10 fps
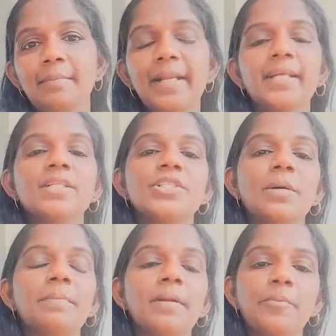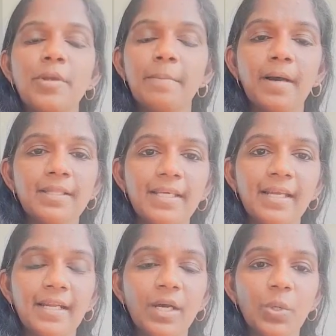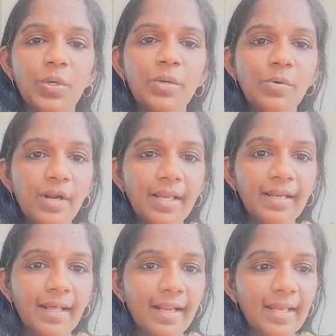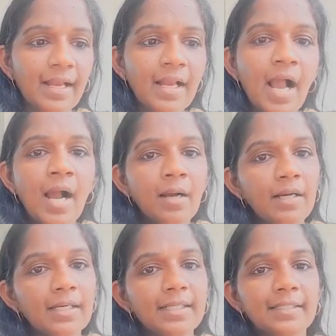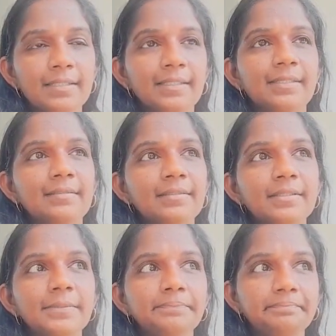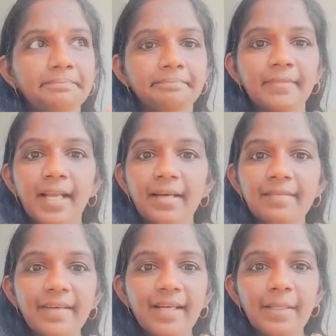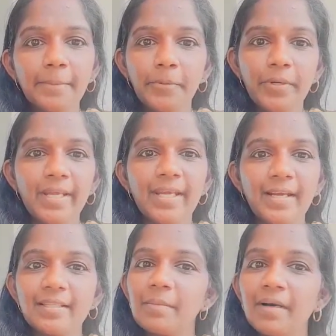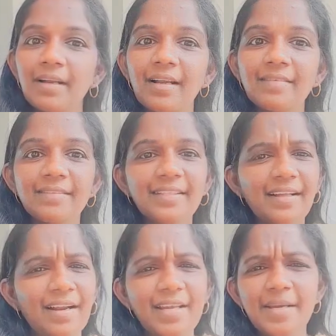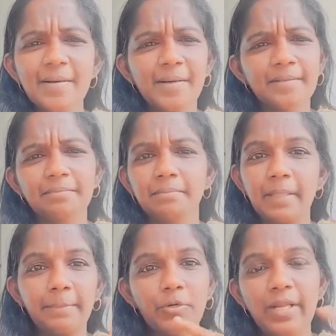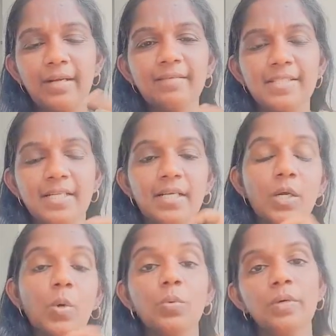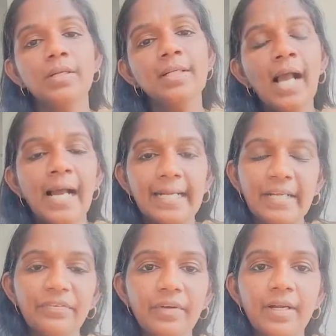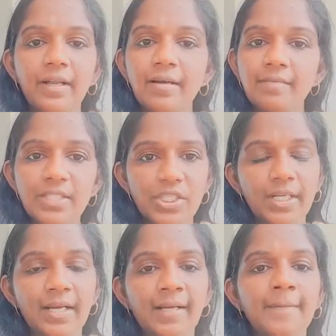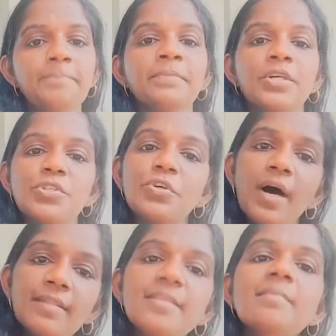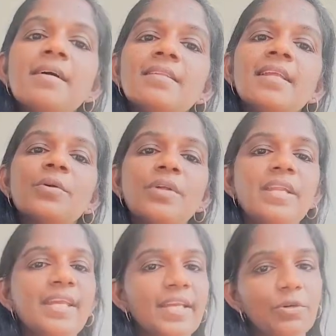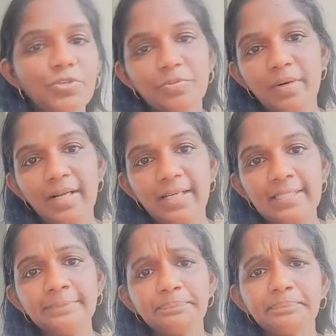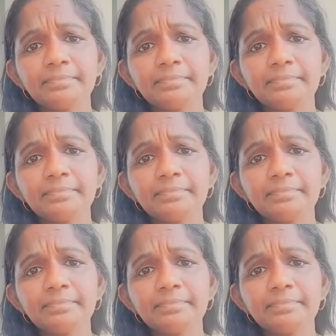மெடிக்கல் ஷாப்பில் போய் பார்த்தீங்கன்னா கூட உங்களுக்கு நிறைய அதாவது கருவேலம் பொடி அந்த மாதிரிலாம் வந்து நிறைய பற்பொடிகள் வச்சுருக்காங்க ஒவ்வொரு டிஃப்ரெண்ட்டாக வச்சுருக்காங்க ஸோ அந்த மாதிரி கூட நீங்கள் யூஸ் பண்ணுங்கள்